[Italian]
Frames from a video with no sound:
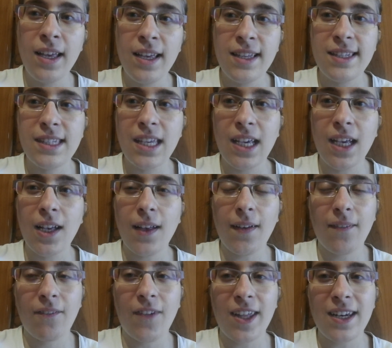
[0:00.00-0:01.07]
se
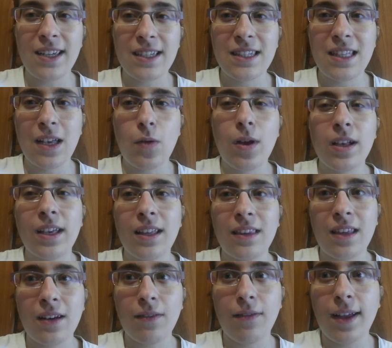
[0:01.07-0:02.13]
fareste qualche
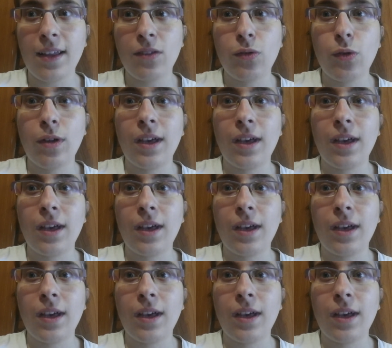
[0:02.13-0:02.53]
intervento,